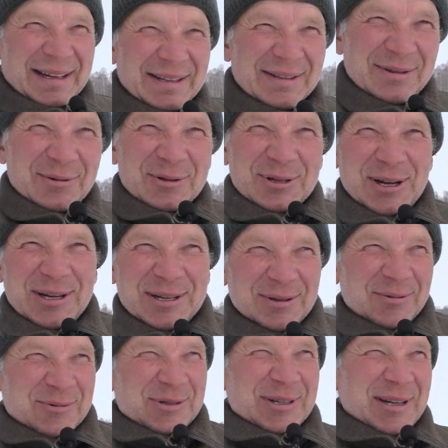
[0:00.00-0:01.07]
Неужели,
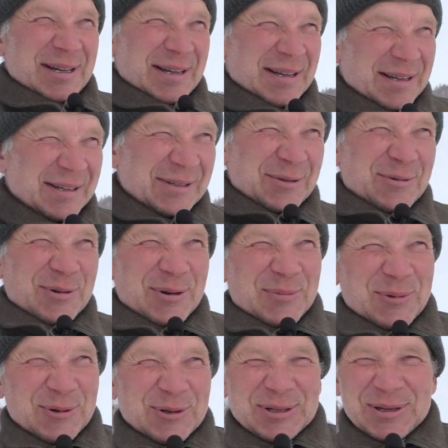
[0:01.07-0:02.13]
неужели скоро
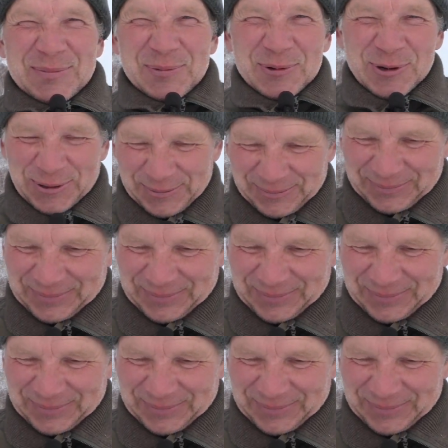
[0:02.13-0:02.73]
будет тепло?